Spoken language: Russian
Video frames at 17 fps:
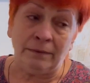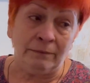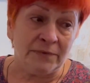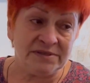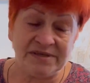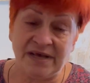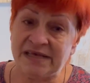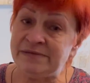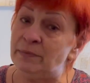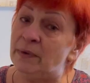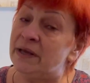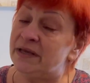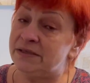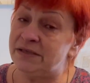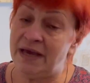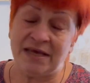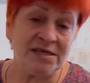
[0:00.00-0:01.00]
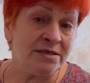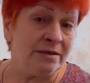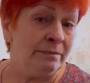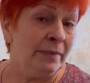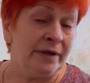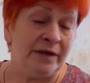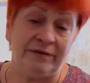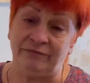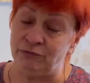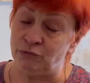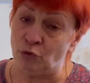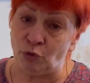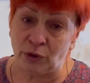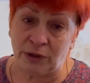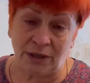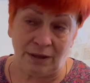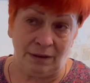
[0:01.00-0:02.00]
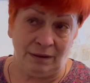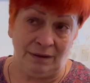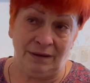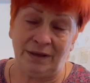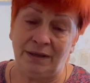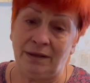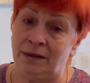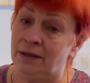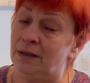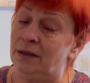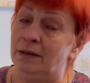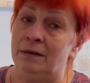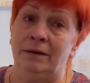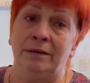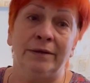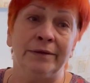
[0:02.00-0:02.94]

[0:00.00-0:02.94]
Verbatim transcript: Здесь мои дети, мои внуки, и